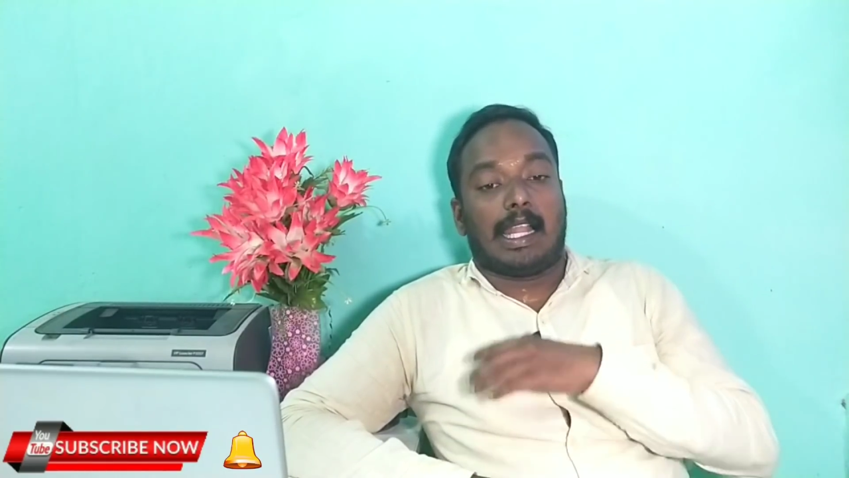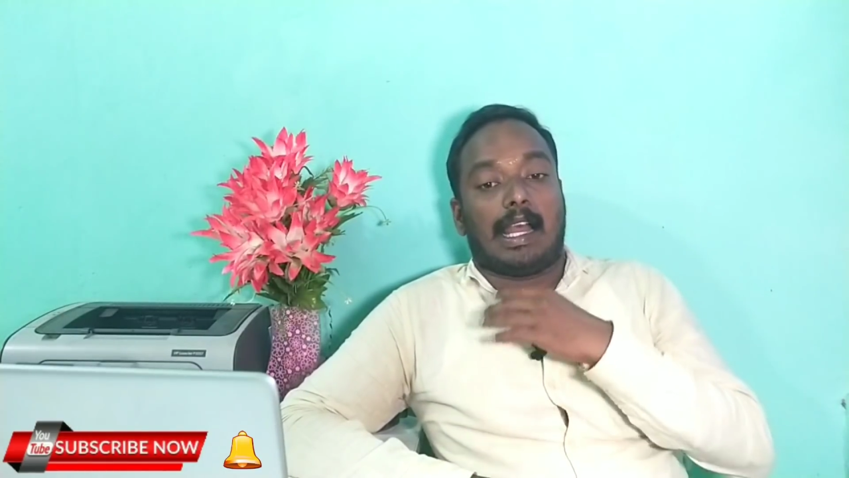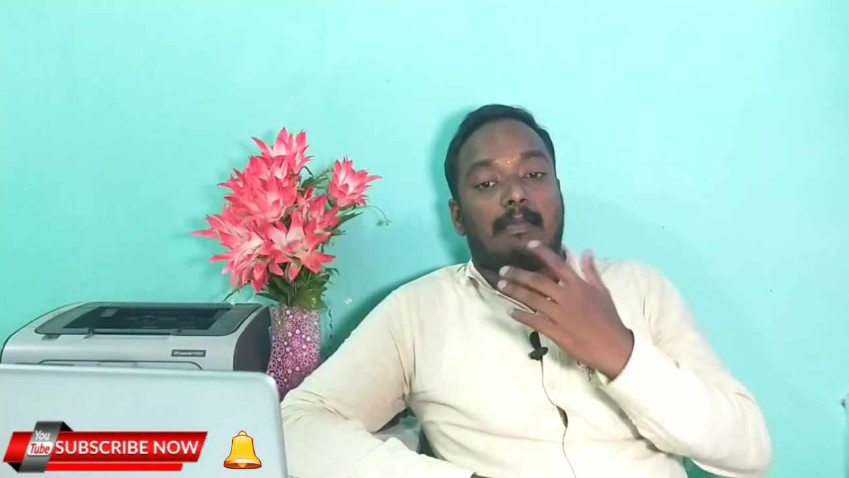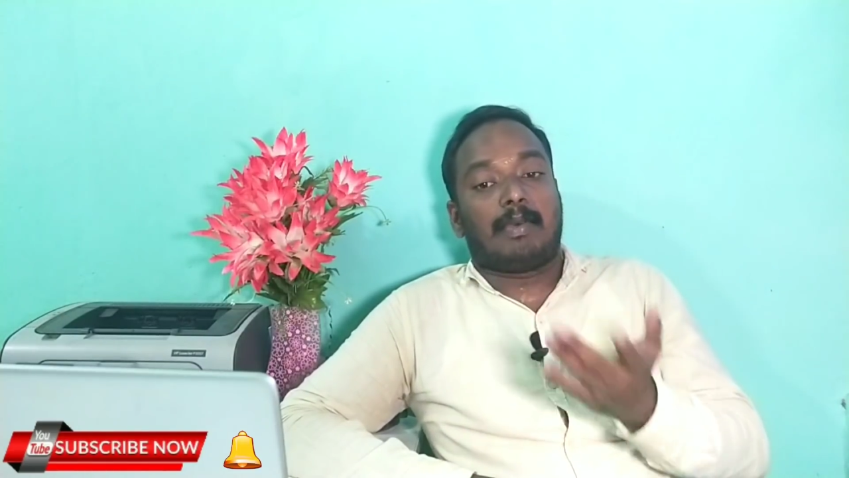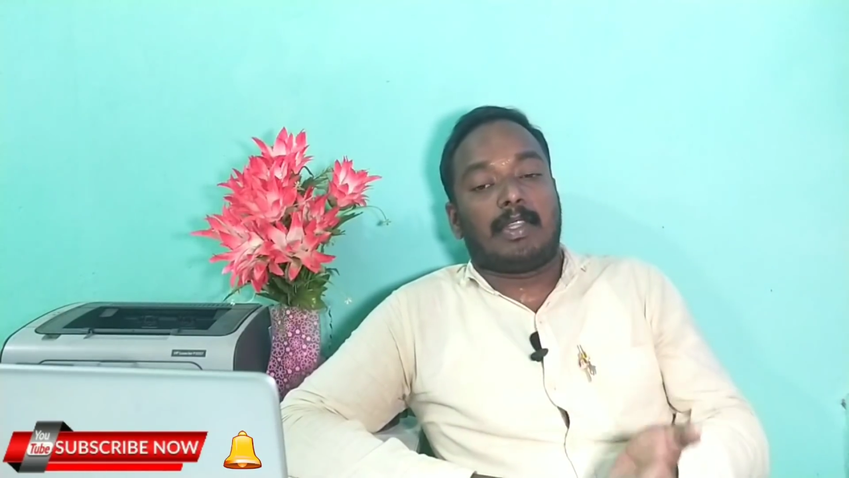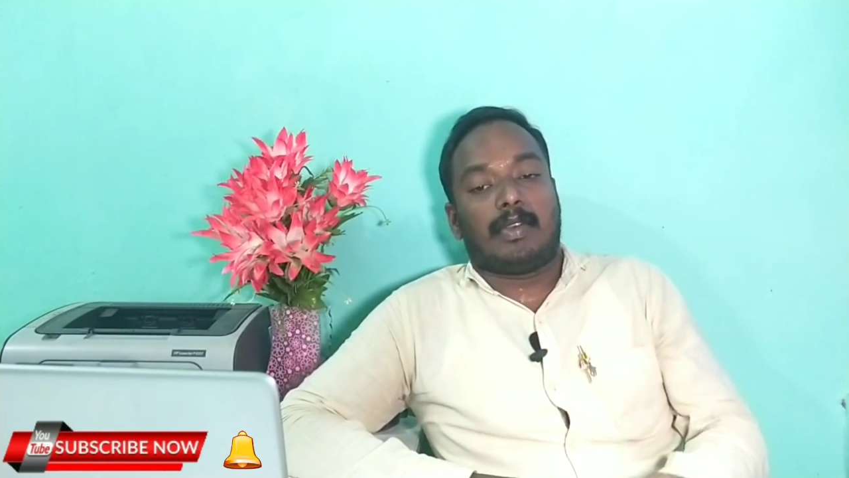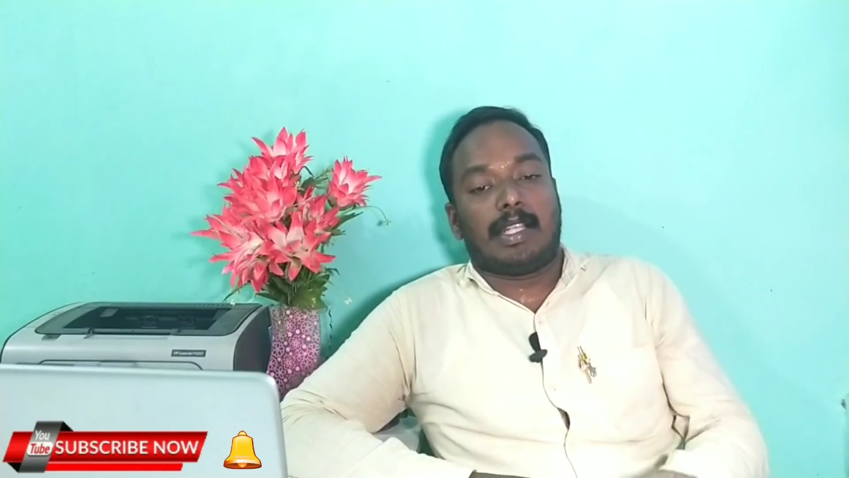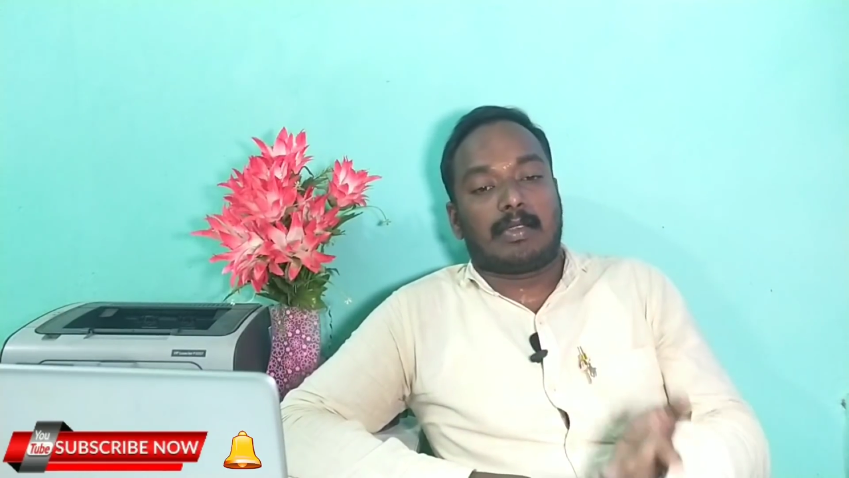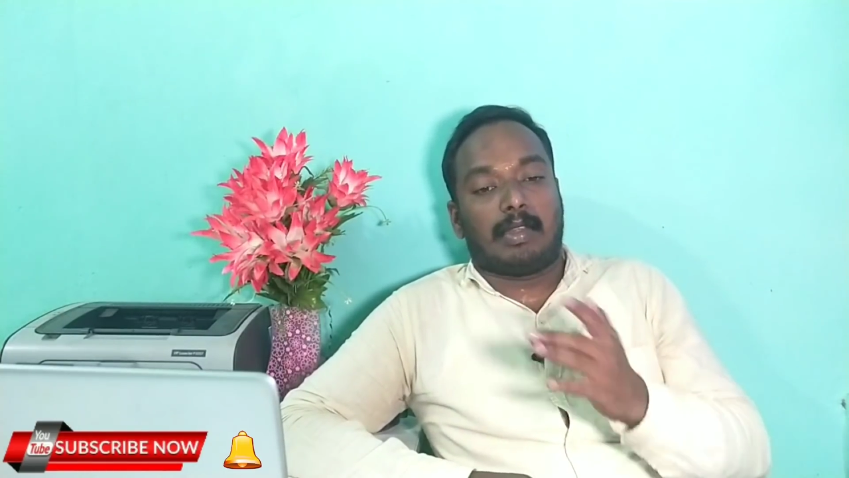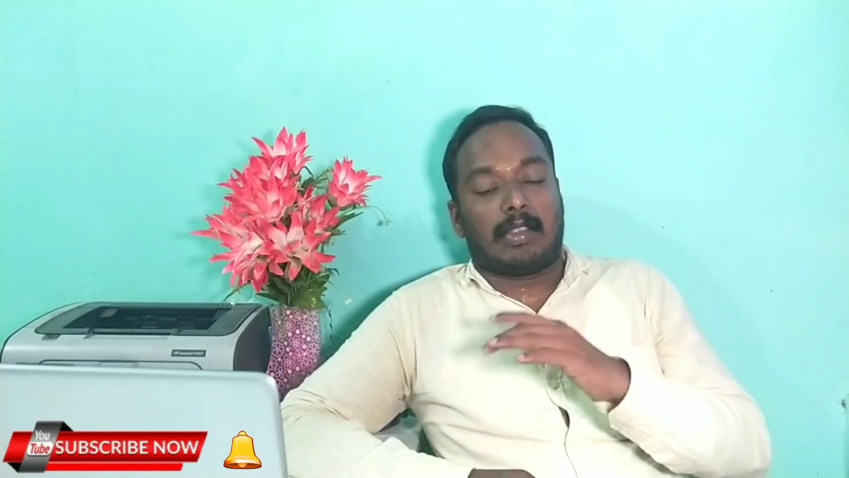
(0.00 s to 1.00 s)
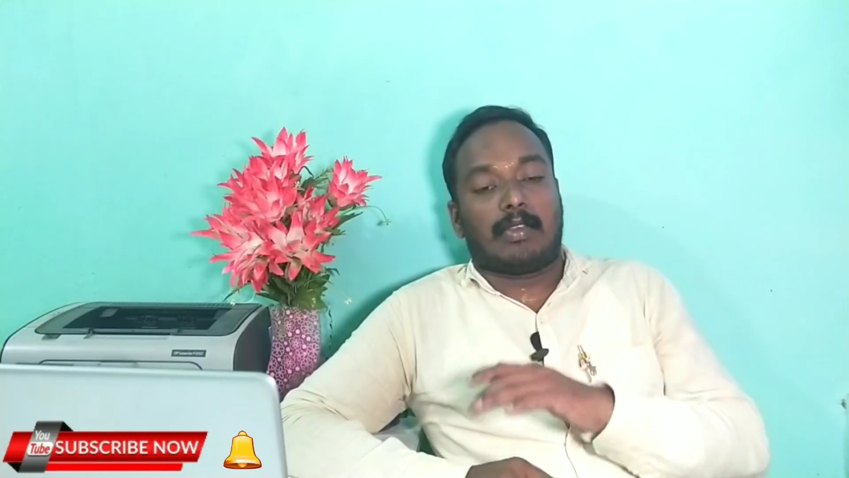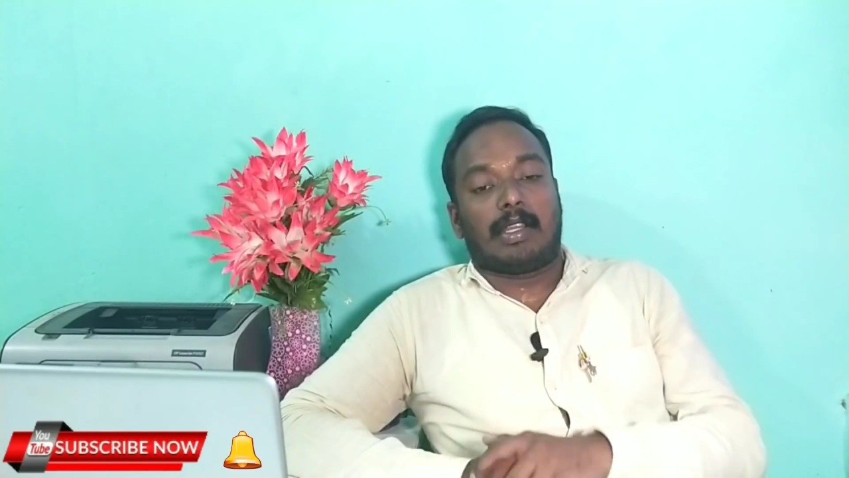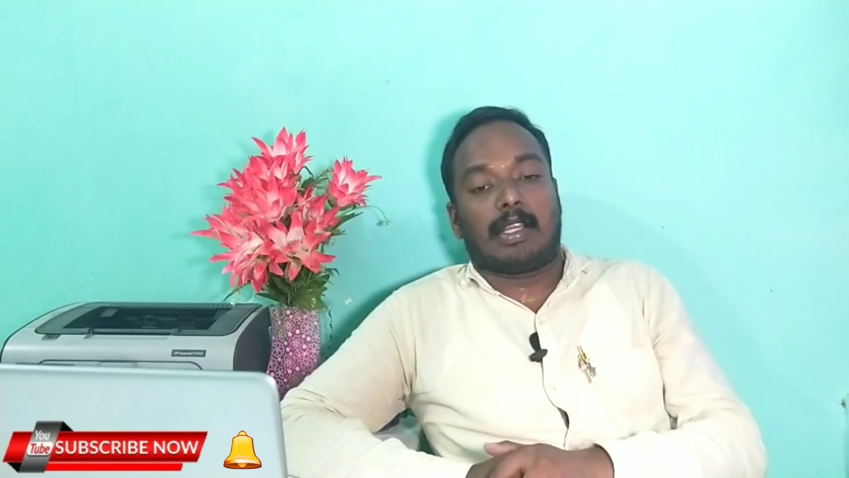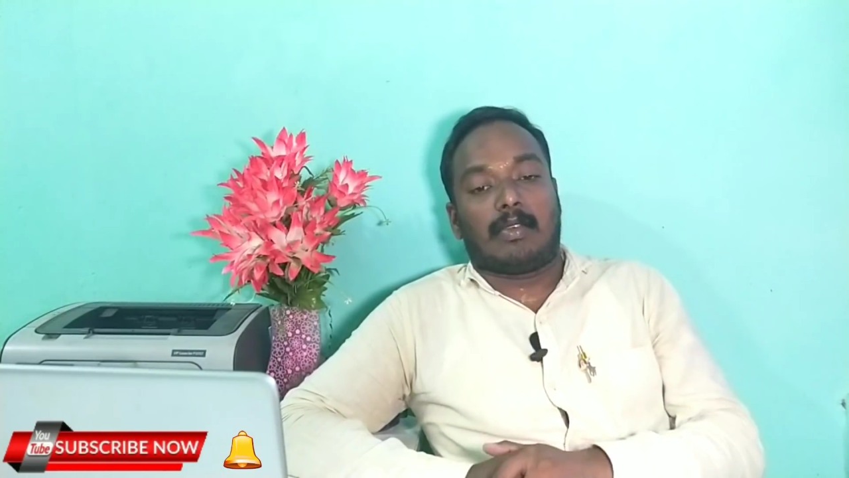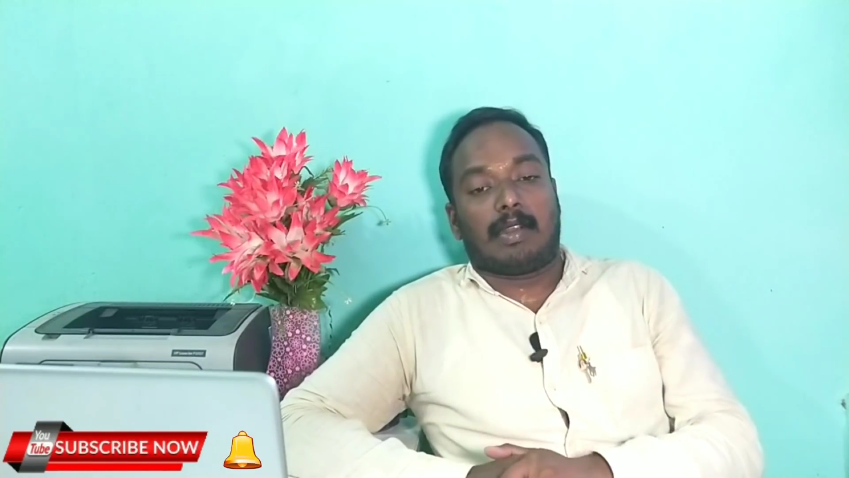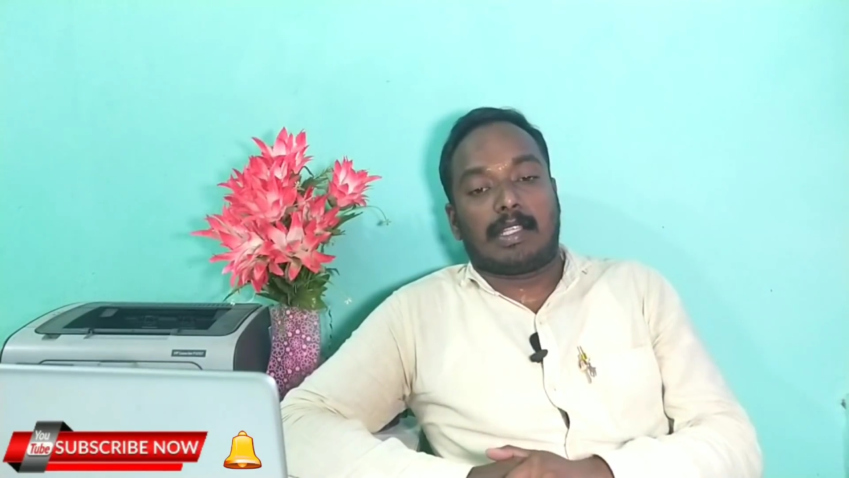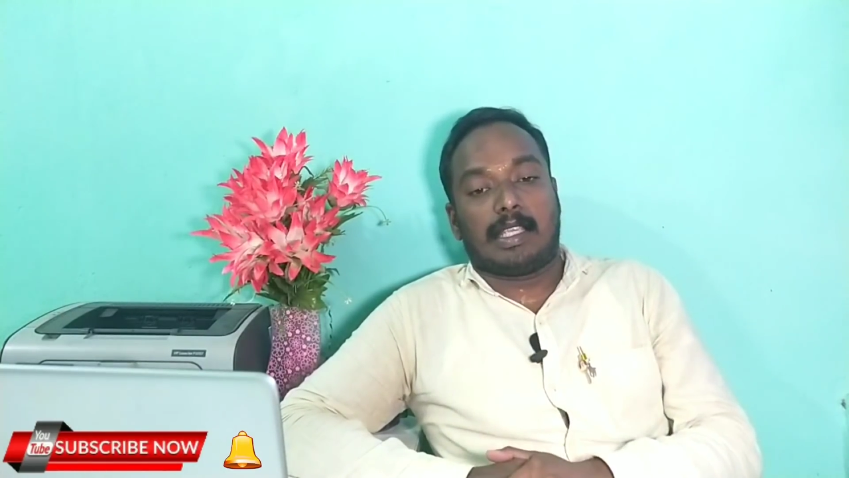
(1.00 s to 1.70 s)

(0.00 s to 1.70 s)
நாற்பது வயசு வரைக்கும் இருக்கிறவங்க